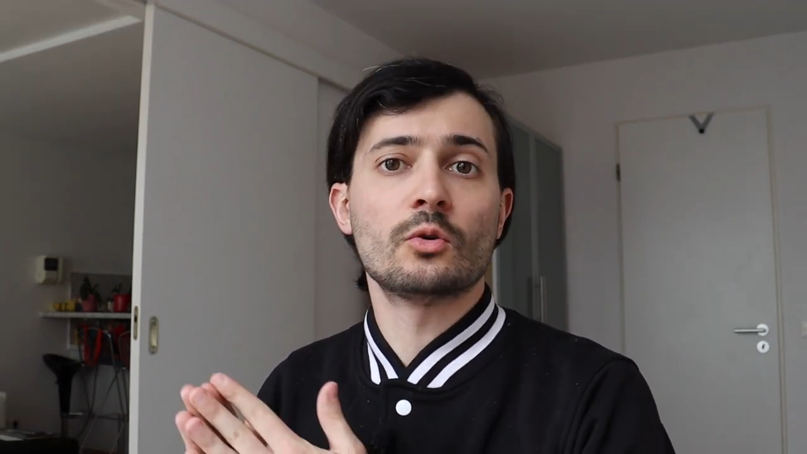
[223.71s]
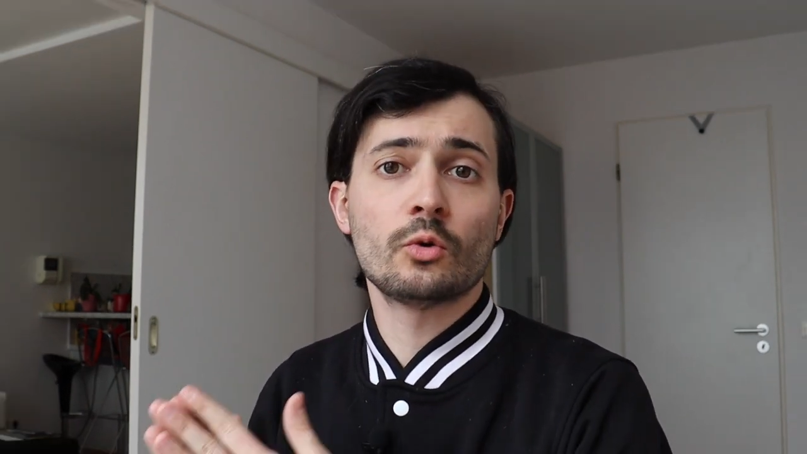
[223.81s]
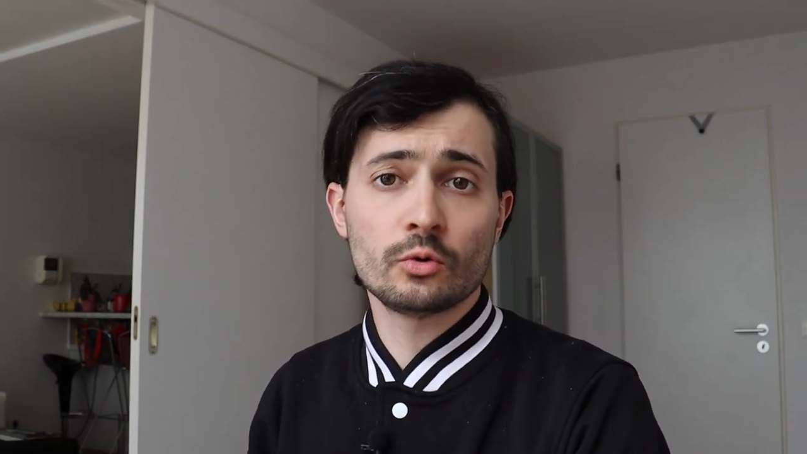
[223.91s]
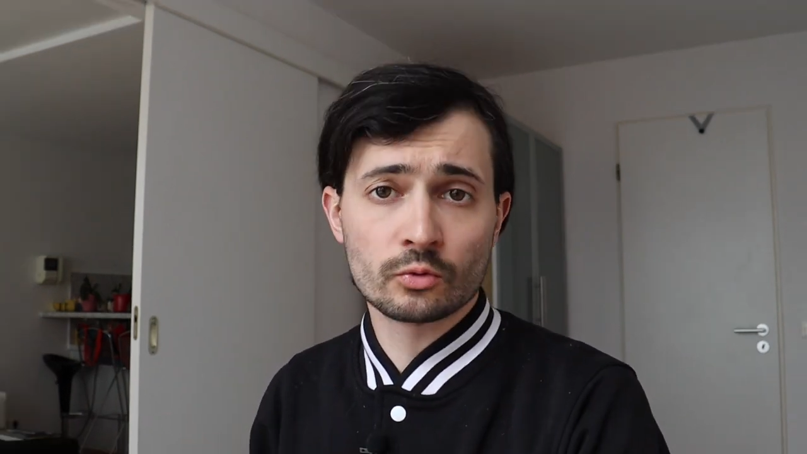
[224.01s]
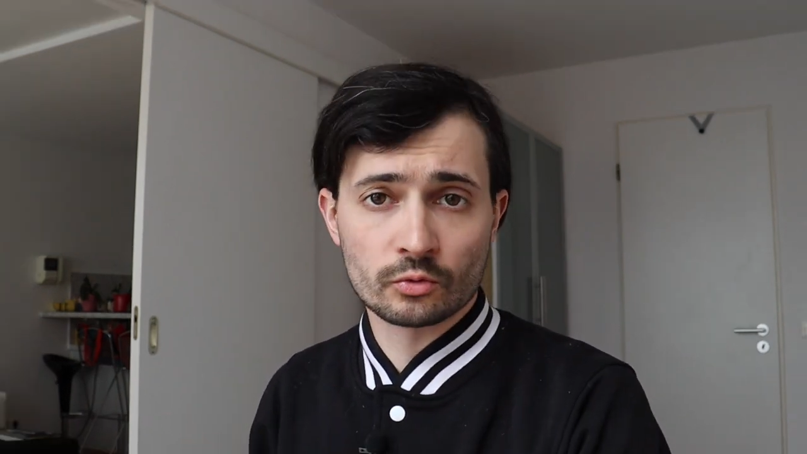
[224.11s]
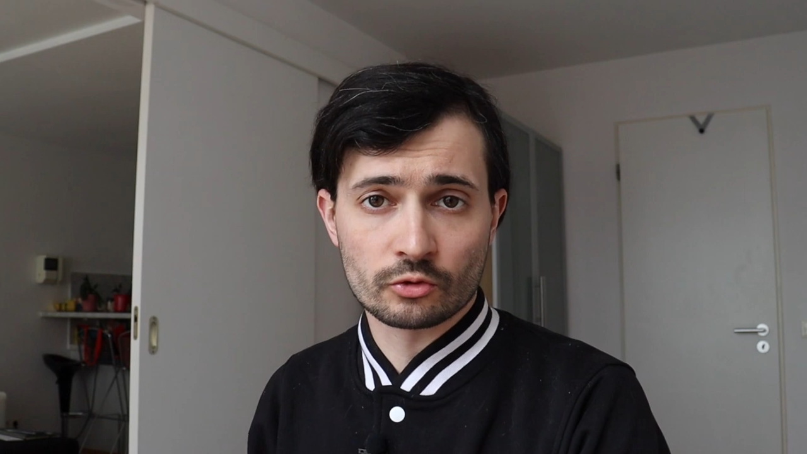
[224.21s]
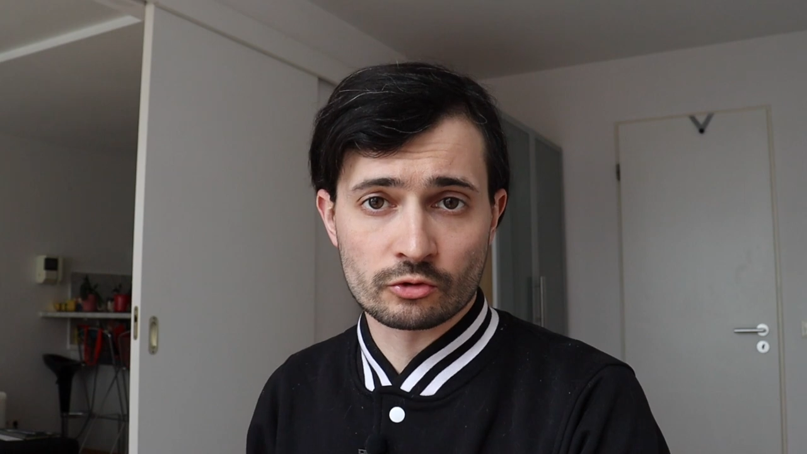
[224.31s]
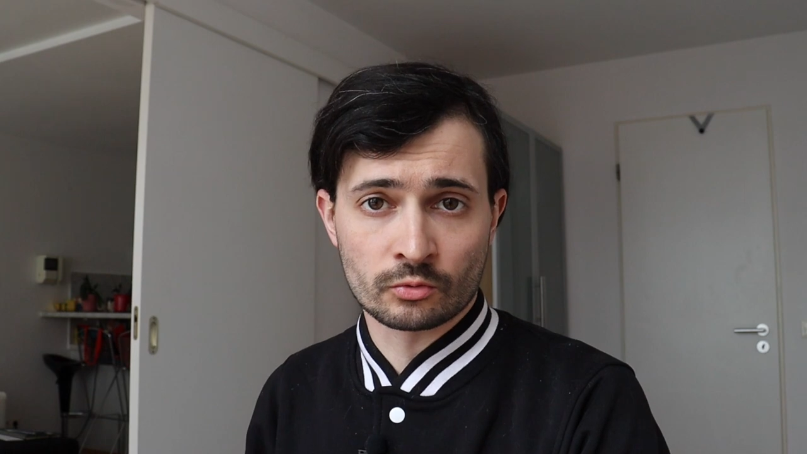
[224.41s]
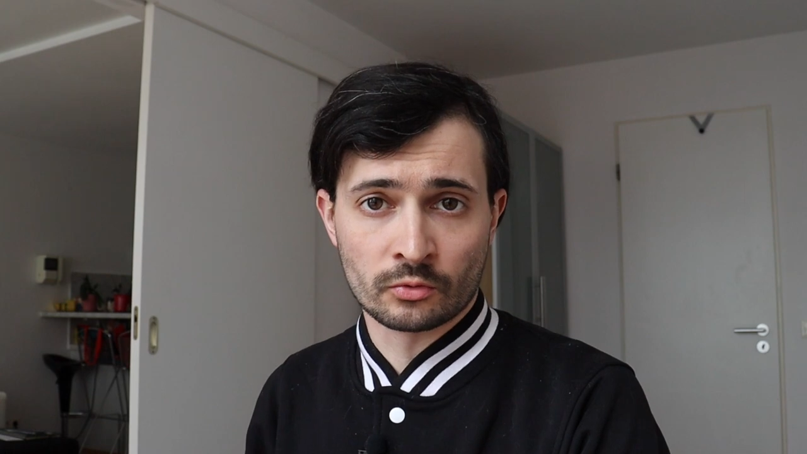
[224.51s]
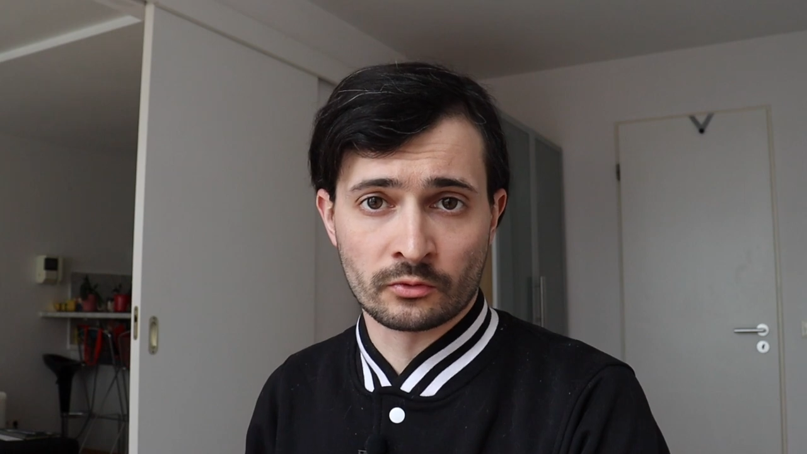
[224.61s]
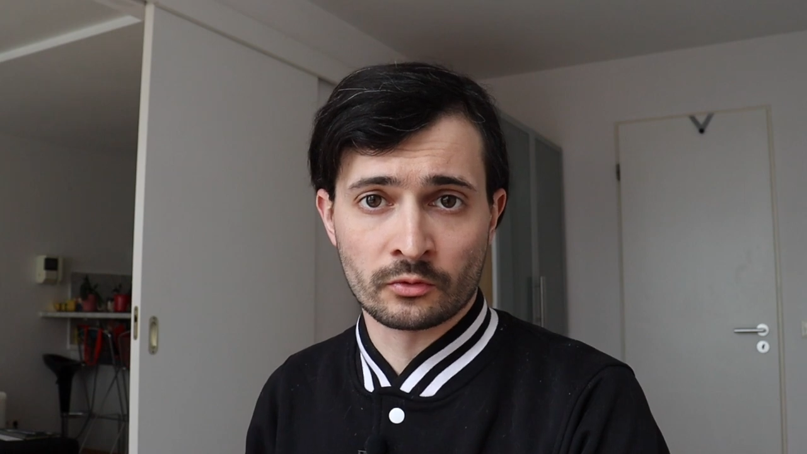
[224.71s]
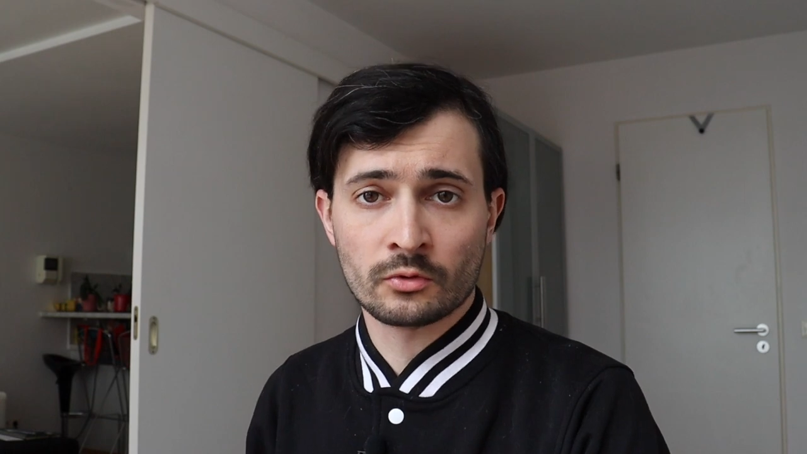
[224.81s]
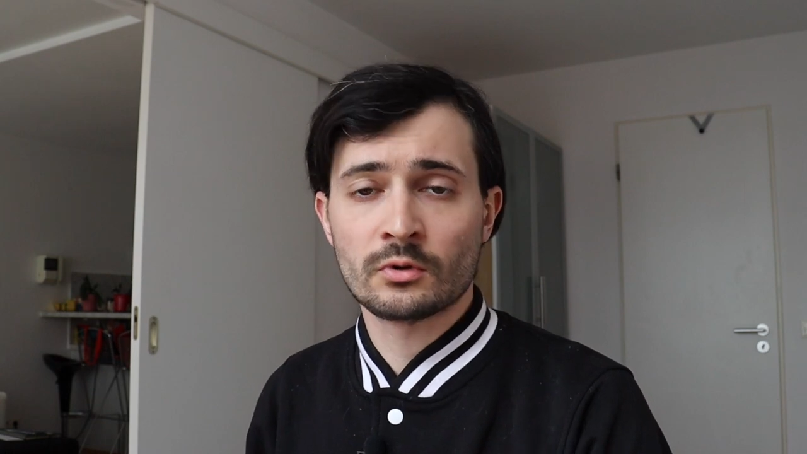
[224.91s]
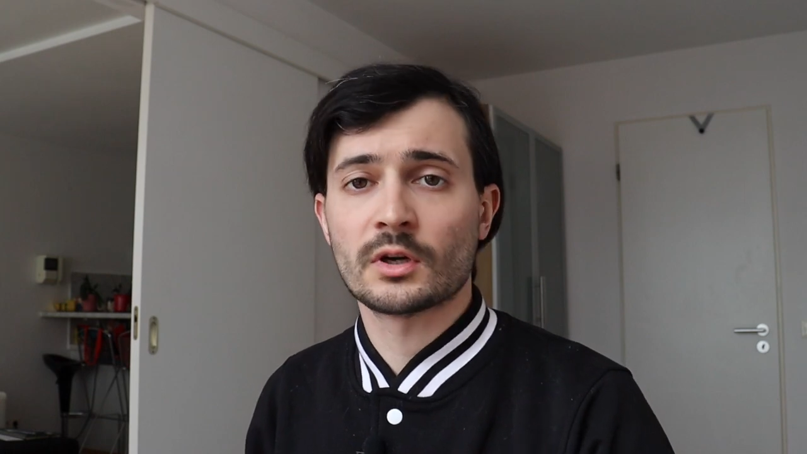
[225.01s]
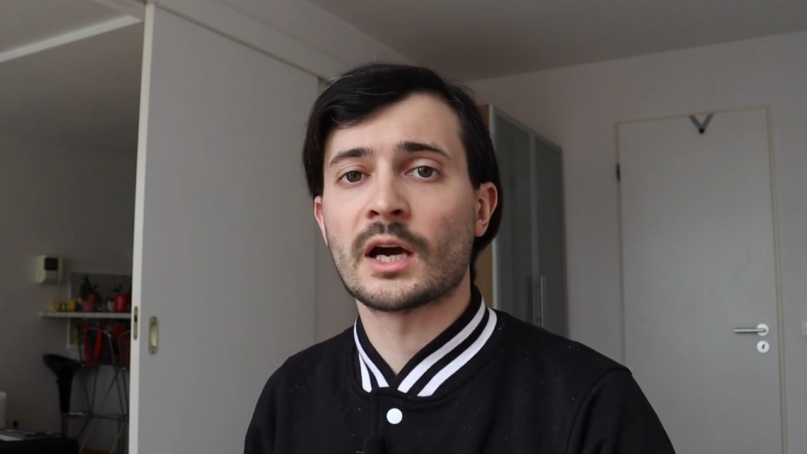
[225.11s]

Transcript: au nom de son neveu,